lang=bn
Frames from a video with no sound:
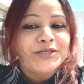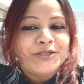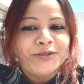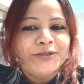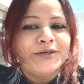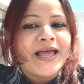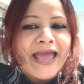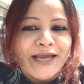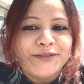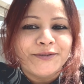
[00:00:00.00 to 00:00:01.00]
শুধু
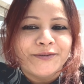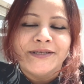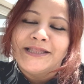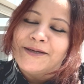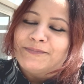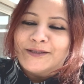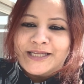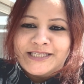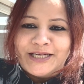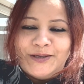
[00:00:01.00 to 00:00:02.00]
এইটুকুই
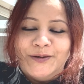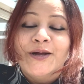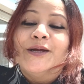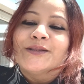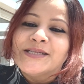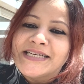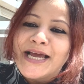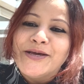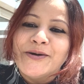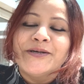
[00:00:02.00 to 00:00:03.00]
তৃপ্ততা ছিল তো
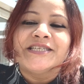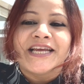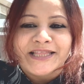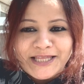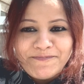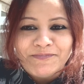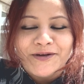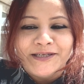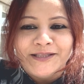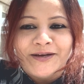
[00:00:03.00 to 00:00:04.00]
যাই হোক সেই তৃপ্ত
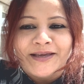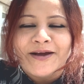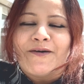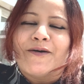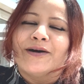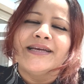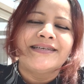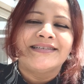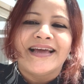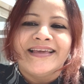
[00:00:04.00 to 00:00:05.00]
হৃদয়ে
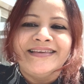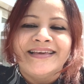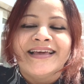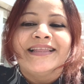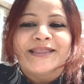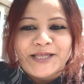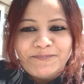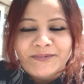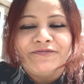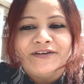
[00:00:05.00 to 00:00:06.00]
অনেকটাই
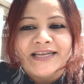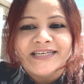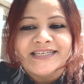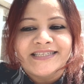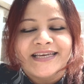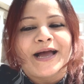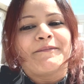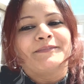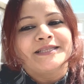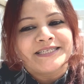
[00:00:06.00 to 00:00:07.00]
তৃপ্তি ফিরে এসেছে
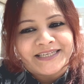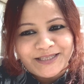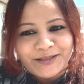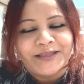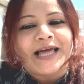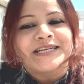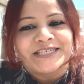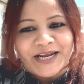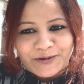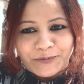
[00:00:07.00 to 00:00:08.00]
আপনাদের সাথে তো তা
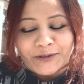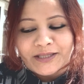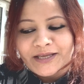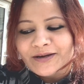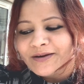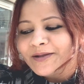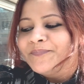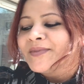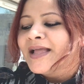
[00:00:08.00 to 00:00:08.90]
শেয়ার করতেই হয়